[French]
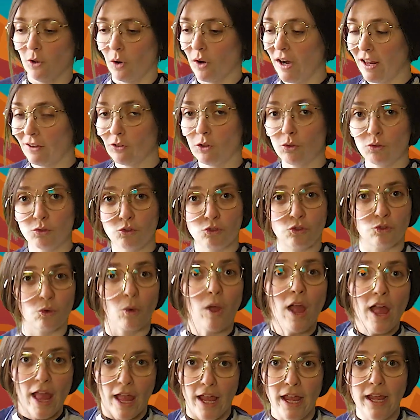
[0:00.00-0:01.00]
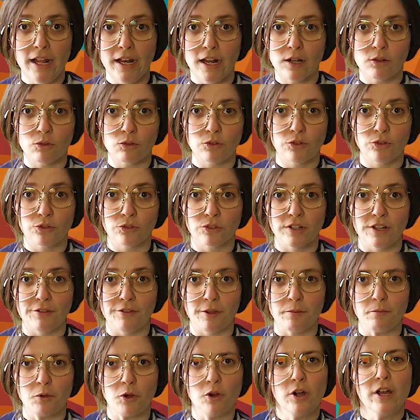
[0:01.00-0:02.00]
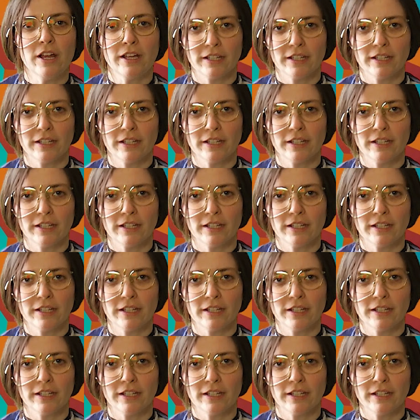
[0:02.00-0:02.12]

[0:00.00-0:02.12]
l'introduction et la conclusion de l'événement,